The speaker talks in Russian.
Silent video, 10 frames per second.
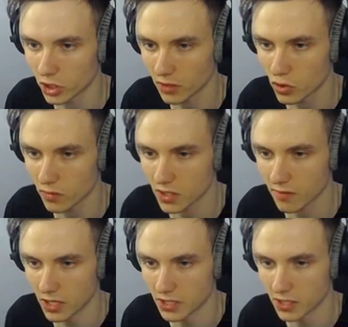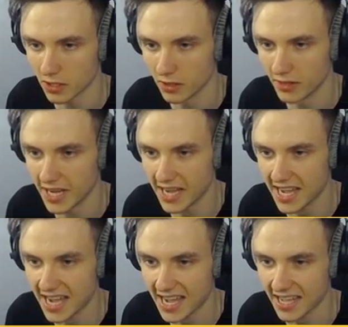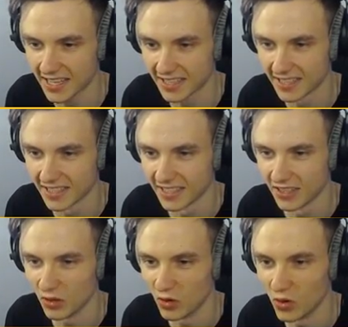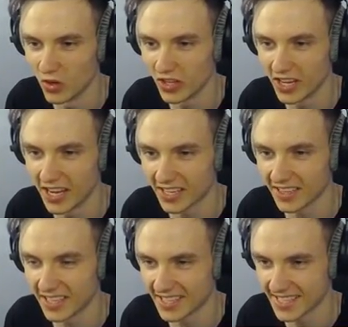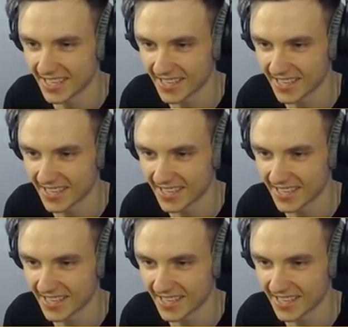это все взорвать. Да! Э! О, да, классно.